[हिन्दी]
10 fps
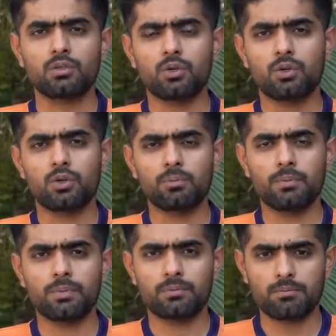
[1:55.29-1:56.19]
तो
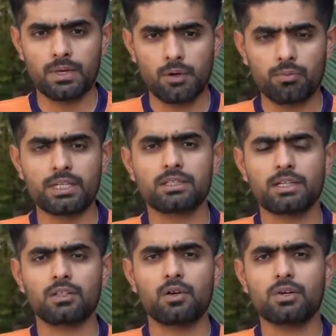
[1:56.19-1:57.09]
मैं उम्मीद
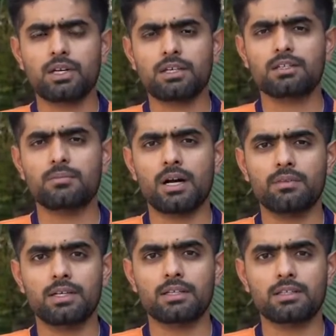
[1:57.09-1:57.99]
करता हूँ कि
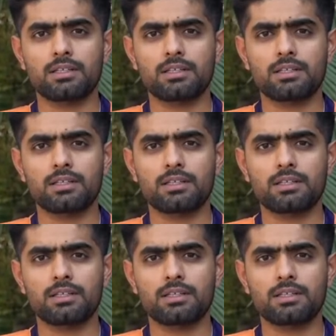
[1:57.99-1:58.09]
जिम्बावे